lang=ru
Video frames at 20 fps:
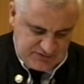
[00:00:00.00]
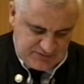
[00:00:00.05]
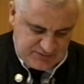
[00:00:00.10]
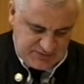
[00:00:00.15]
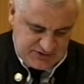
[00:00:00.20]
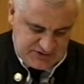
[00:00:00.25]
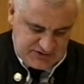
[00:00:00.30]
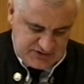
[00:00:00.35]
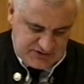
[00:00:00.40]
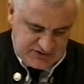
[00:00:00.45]

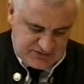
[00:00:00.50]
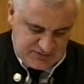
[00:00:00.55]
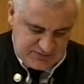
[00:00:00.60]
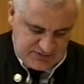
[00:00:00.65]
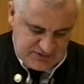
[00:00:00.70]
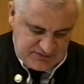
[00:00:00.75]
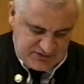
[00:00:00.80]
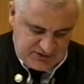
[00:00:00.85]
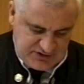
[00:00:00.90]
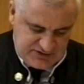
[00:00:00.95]
Впоследствии
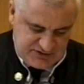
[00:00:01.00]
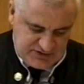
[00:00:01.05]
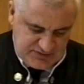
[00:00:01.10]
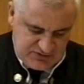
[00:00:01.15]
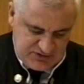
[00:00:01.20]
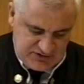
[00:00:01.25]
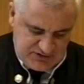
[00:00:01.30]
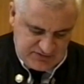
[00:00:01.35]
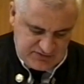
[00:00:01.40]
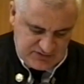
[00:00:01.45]
боевики
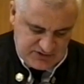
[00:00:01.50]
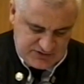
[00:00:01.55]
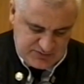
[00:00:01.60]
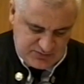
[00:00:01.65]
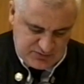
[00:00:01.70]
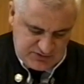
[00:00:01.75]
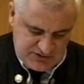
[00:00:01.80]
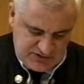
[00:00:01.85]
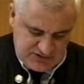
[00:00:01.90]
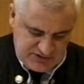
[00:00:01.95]
заминировали
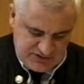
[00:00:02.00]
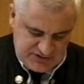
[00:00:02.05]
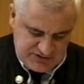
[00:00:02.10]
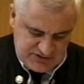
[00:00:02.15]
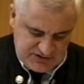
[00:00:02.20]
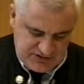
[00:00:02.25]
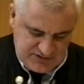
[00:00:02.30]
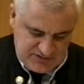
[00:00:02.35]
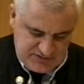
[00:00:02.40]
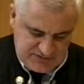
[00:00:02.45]
спортзал,
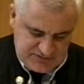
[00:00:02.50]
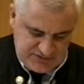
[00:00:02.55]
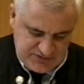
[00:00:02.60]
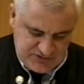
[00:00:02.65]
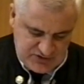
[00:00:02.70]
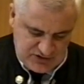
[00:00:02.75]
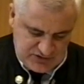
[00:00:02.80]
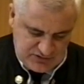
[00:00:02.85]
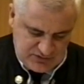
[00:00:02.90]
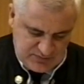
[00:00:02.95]
расставили
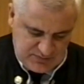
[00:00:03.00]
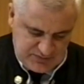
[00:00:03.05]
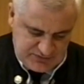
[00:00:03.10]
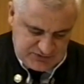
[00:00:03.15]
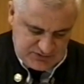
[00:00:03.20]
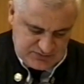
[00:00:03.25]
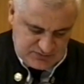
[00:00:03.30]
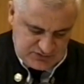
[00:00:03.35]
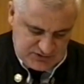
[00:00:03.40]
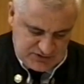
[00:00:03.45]
взрывчатку по
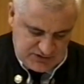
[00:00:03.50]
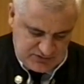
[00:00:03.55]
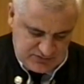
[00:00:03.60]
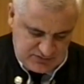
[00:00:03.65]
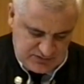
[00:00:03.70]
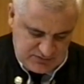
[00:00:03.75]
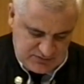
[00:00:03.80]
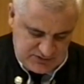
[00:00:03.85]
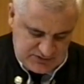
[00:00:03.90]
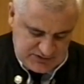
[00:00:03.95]
всему залу и
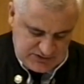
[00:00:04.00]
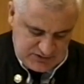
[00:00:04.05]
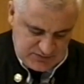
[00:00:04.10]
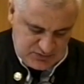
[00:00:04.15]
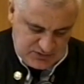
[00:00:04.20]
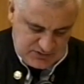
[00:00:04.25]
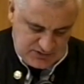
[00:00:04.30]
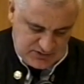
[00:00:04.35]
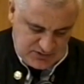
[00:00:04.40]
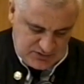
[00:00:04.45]
на
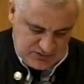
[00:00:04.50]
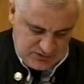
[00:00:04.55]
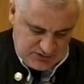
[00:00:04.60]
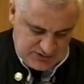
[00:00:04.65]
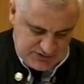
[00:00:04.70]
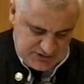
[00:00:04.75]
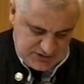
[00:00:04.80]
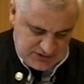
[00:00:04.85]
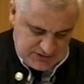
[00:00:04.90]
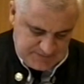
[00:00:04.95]
баскетбольных
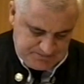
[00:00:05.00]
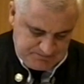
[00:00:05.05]
кольцах.